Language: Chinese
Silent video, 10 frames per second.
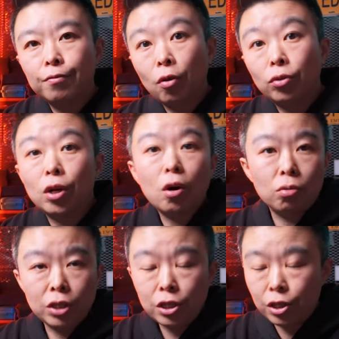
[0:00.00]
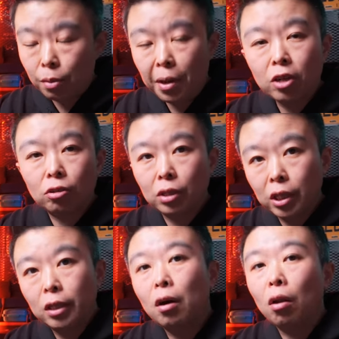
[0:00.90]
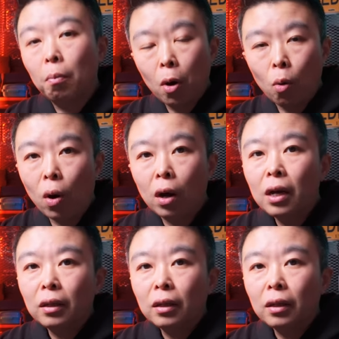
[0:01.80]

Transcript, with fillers: 否则后期即便是提高了曝光，